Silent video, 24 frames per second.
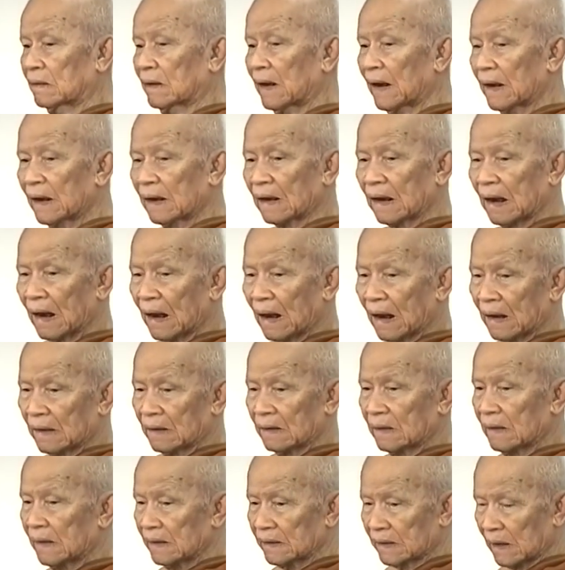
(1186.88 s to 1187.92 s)
ในการ
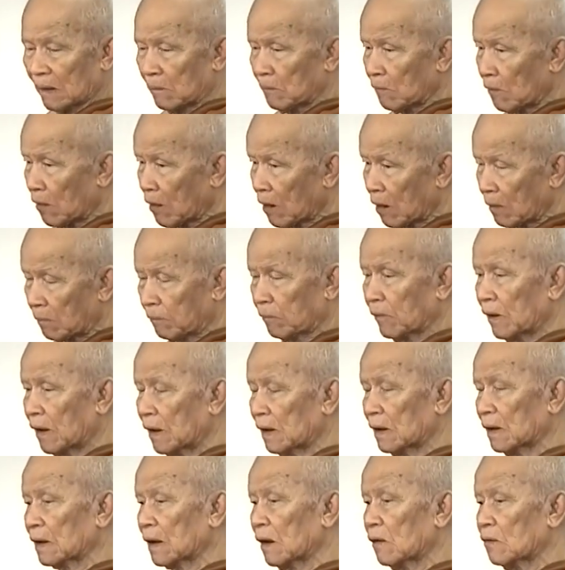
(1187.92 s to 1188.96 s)
ที่จะมอบเงิ
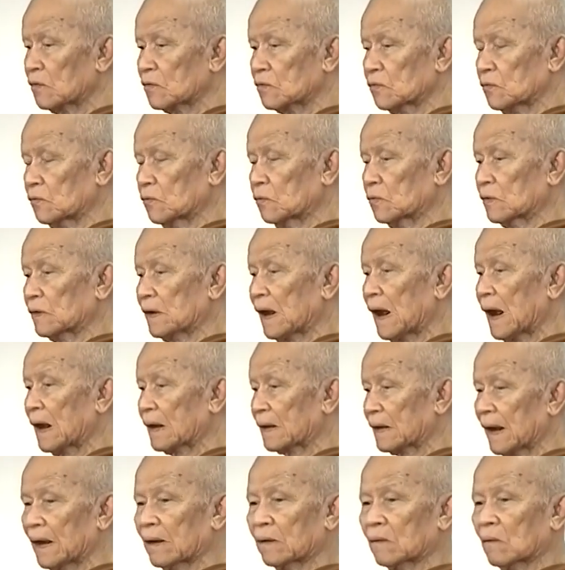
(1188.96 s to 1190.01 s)
นเข้าสู่ชา
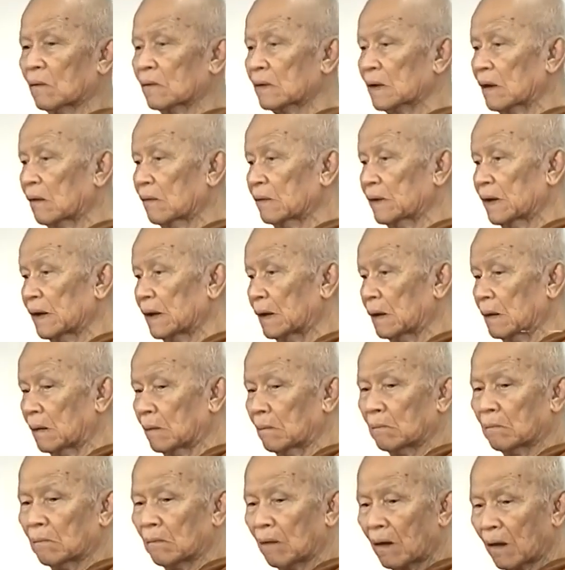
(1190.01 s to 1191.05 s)
ติไทยของเรานี้
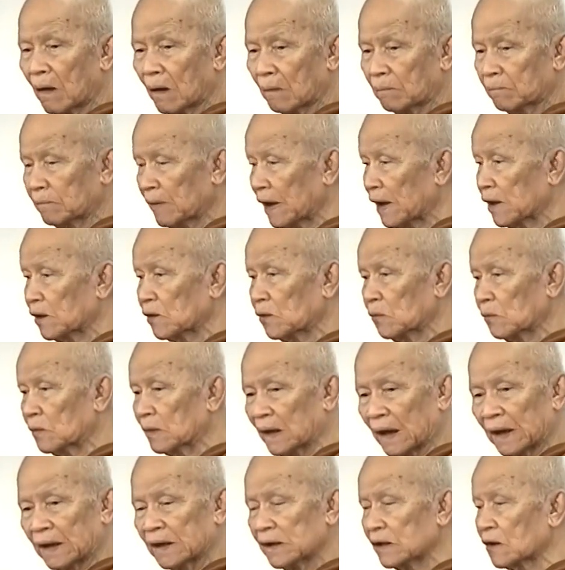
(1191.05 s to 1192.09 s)
มอบในจุด
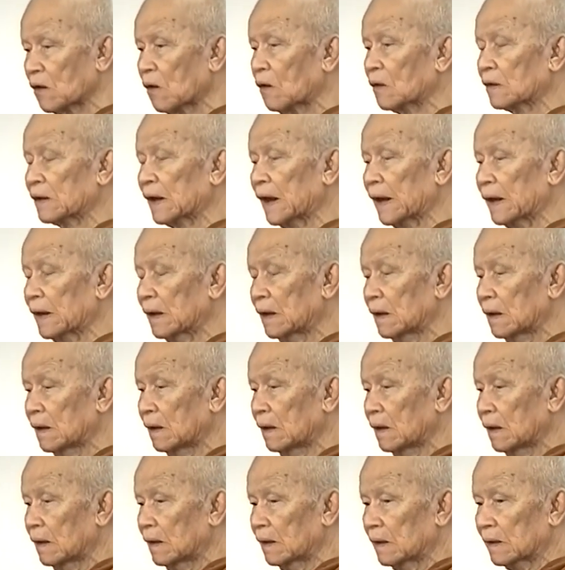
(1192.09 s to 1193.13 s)
ไหนช่องใด
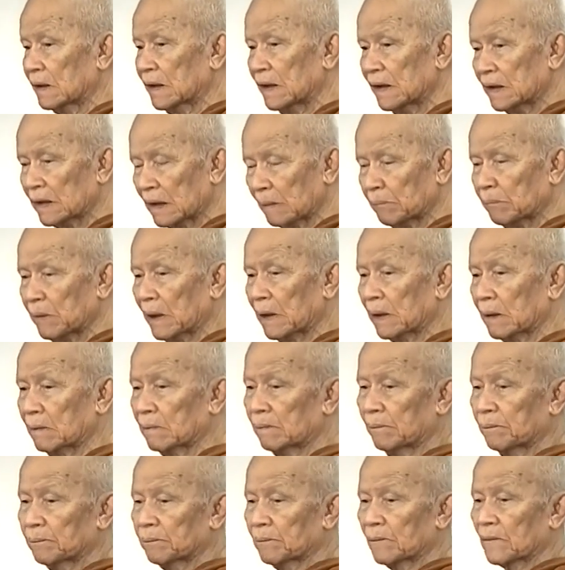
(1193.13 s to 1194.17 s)
ที่จะเป็น
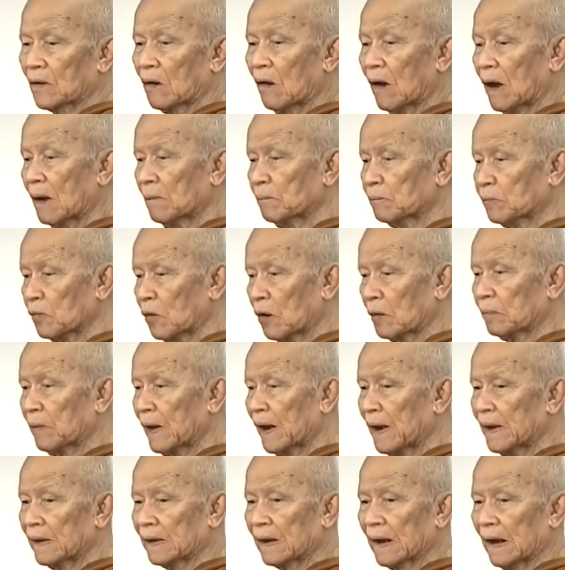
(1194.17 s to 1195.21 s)
ความปลอด
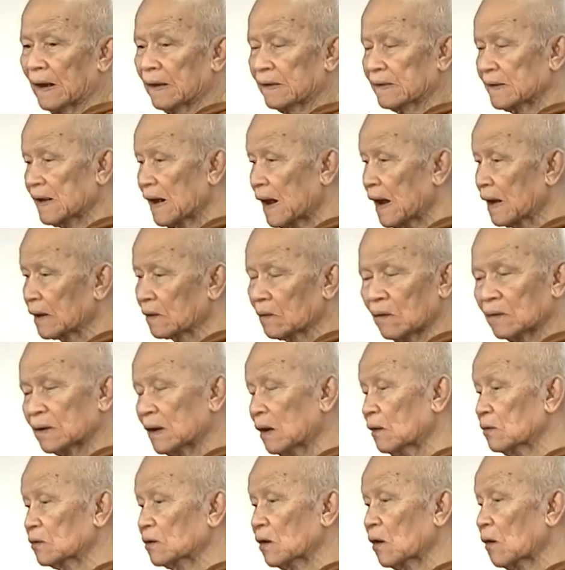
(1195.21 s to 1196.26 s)
ภัยแก่ชาติของ
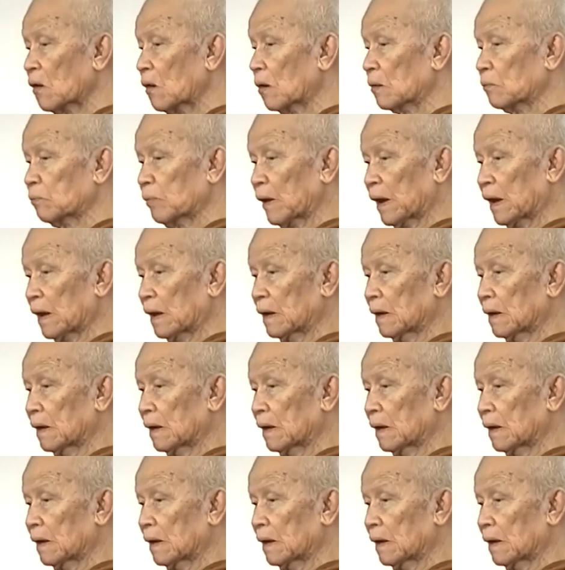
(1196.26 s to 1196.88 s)
เราตลอดไป